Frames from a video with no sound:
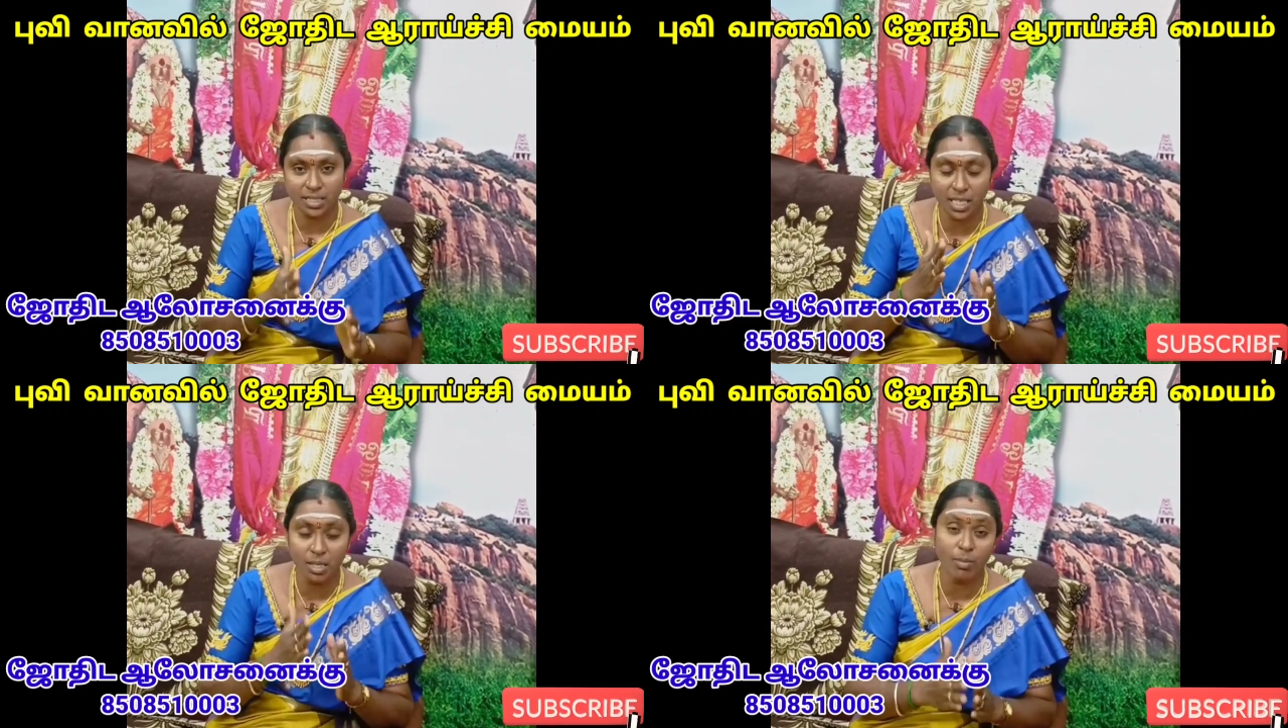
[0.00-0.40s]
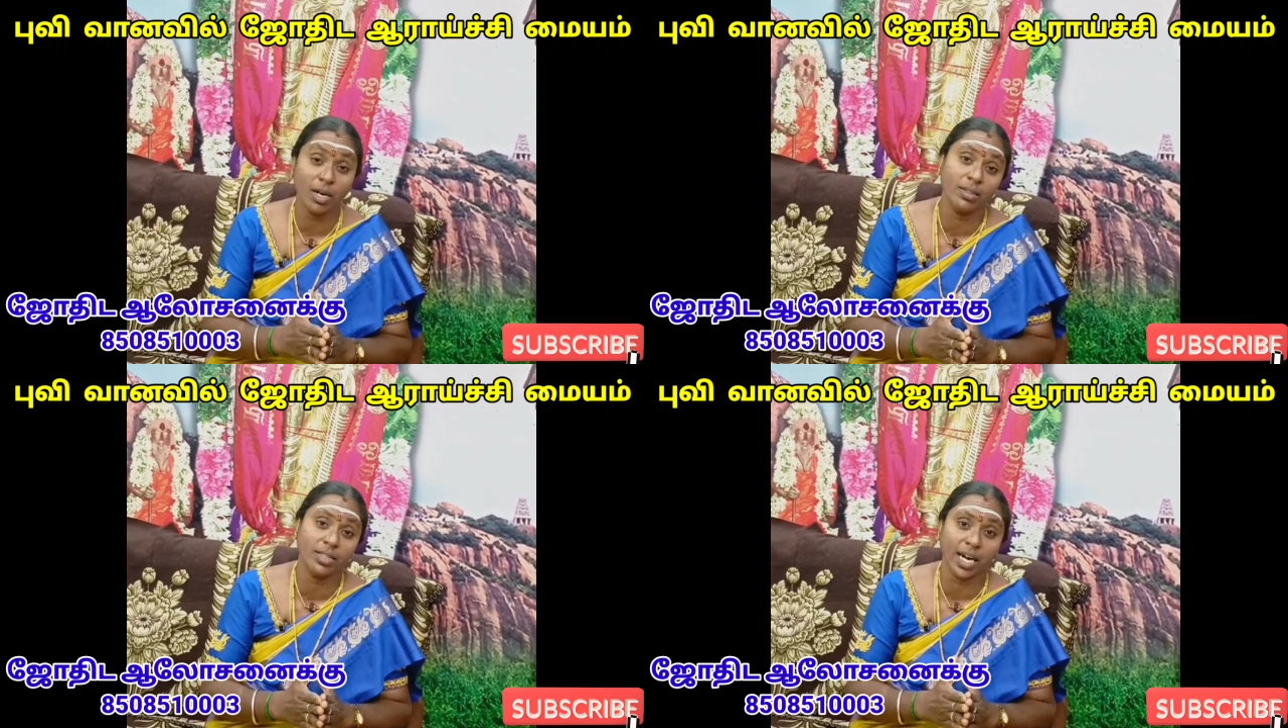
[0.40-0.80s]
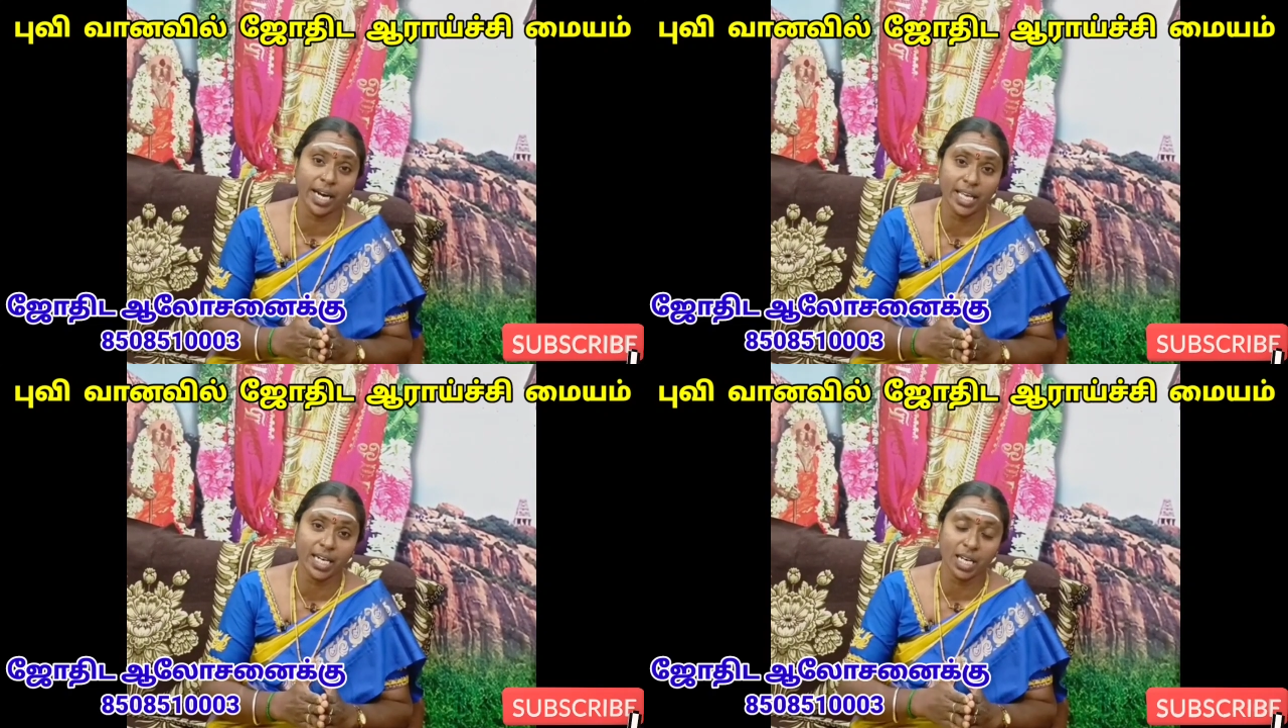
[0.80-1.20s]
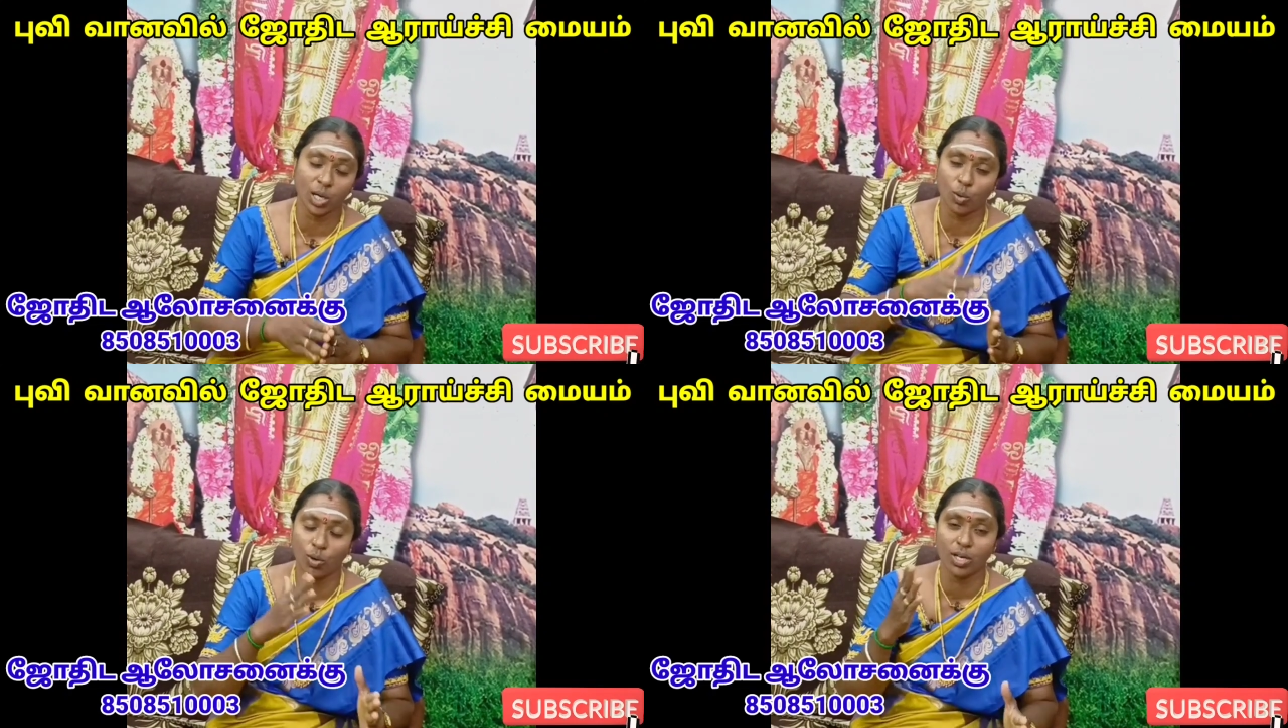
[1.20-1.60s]
திருமண தடை
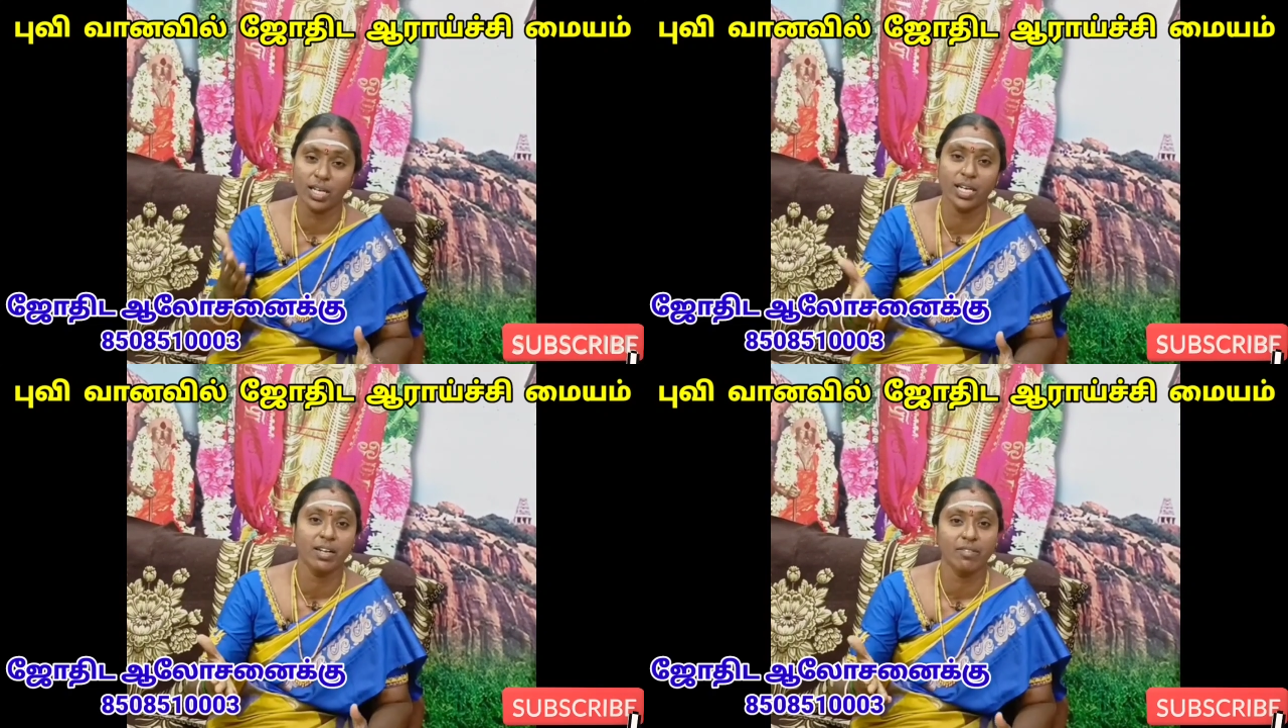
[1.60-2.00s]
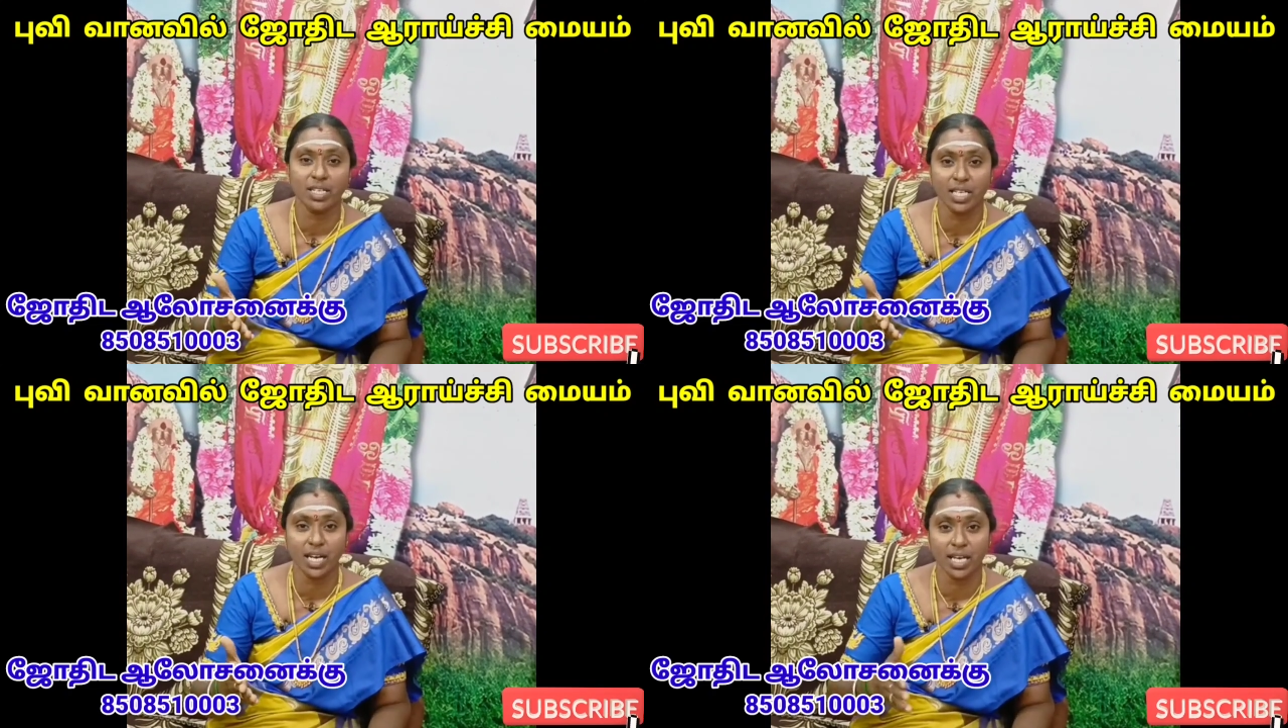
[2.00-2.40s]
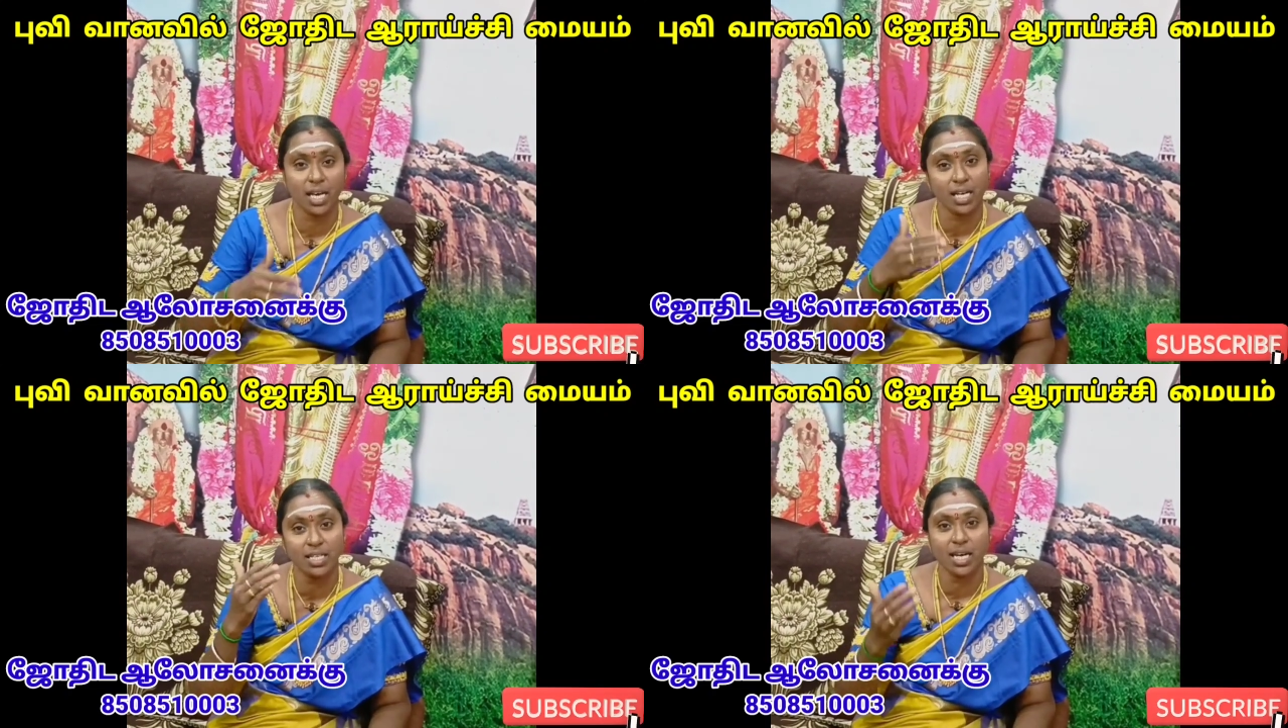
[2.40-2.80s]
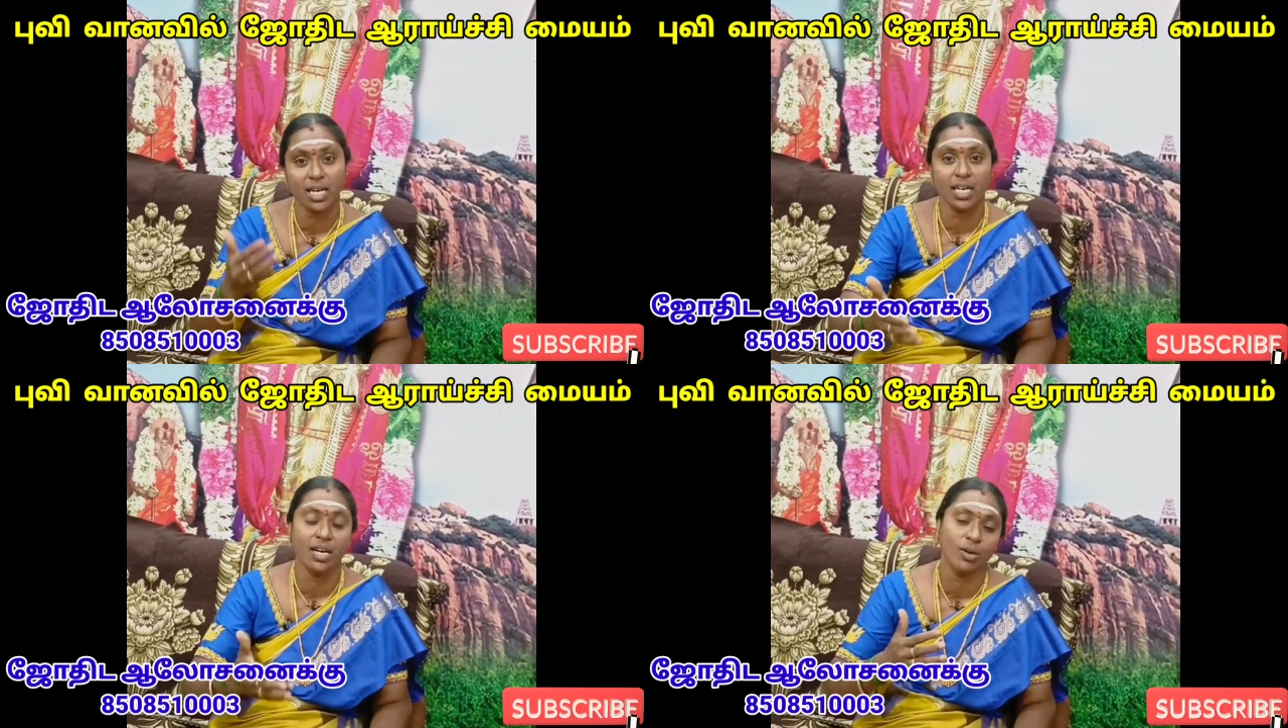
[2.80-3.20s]
இருக்கிறவங்களுக்கு நிவர்த்தியாகி அது
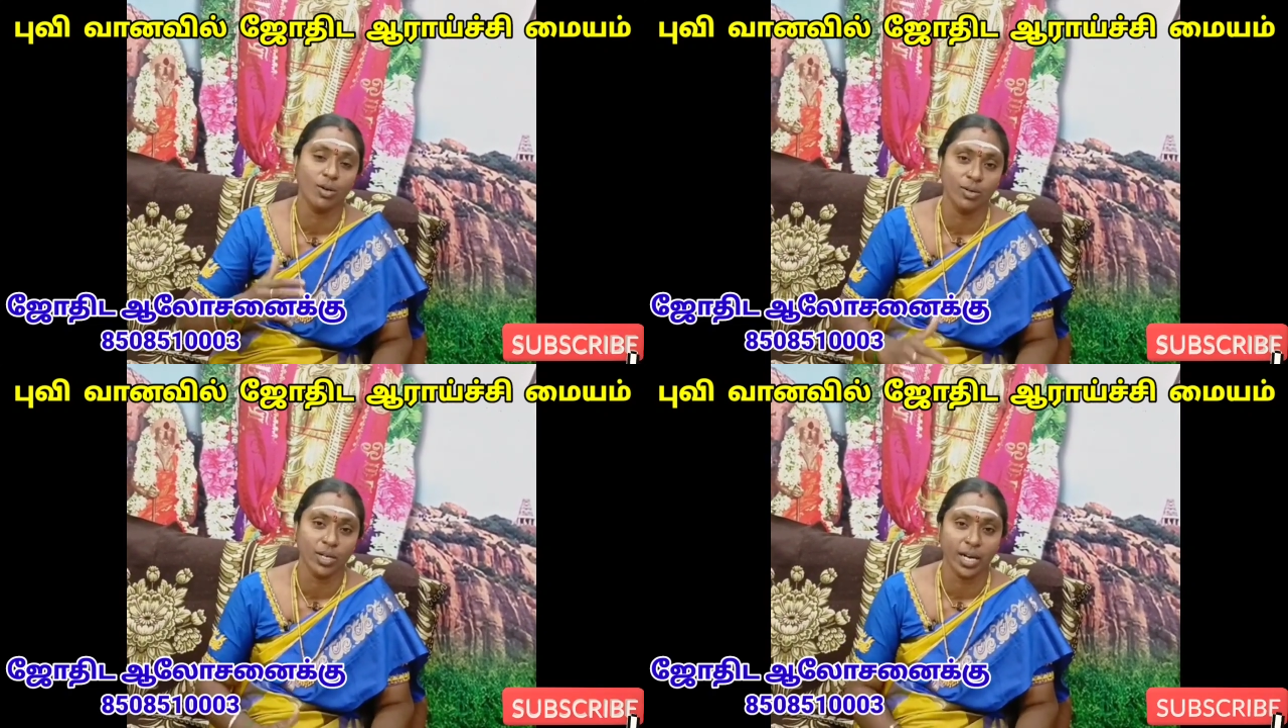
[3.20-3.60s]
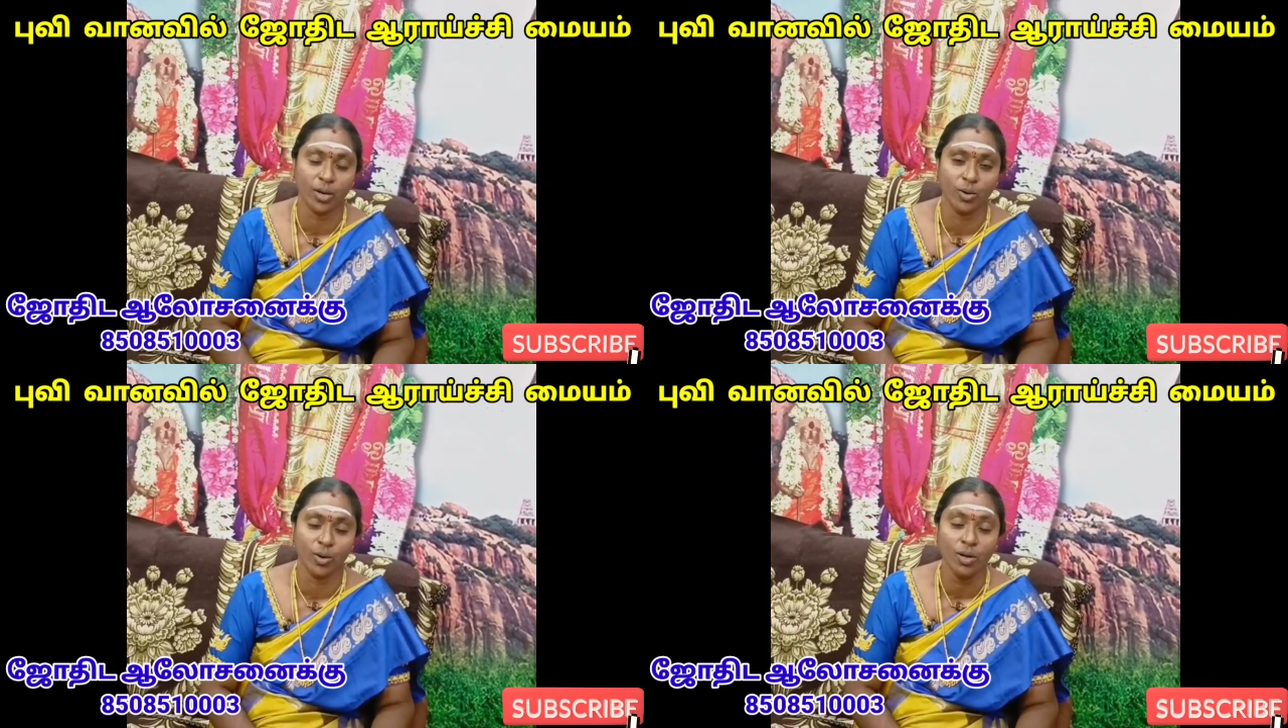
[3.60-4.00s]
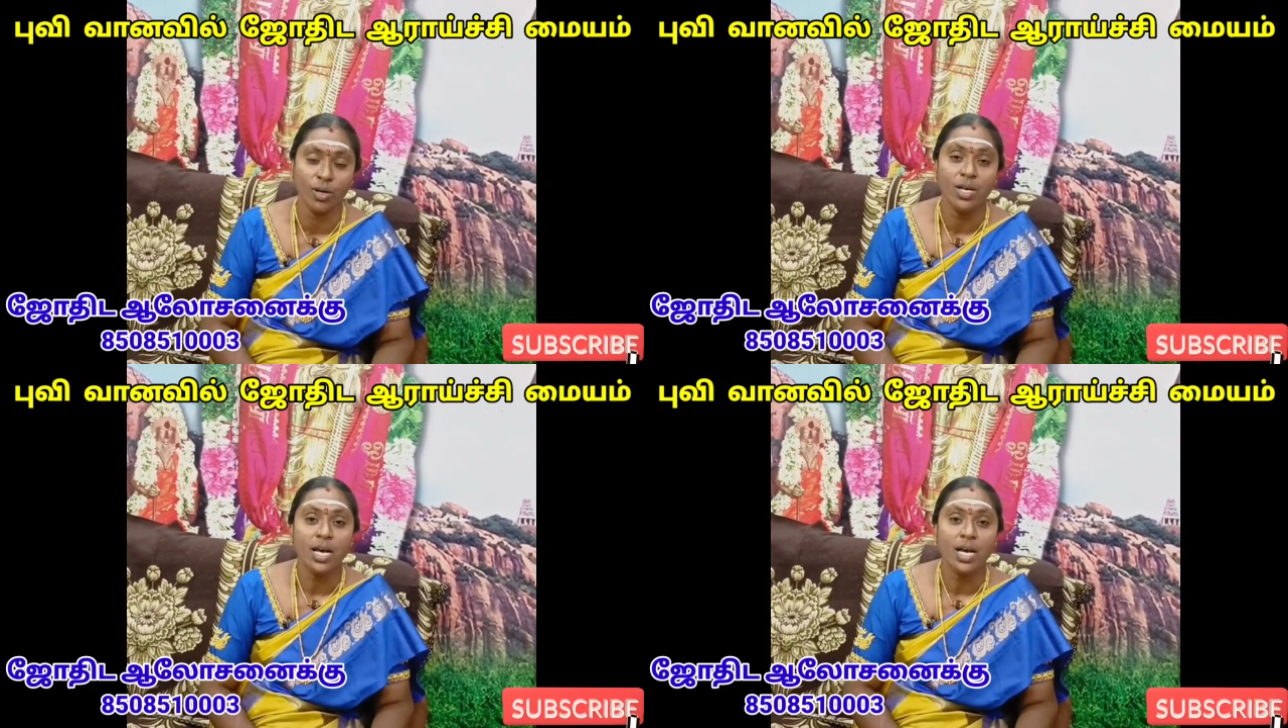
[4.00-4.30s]
கல்யாணம் நடக்கும்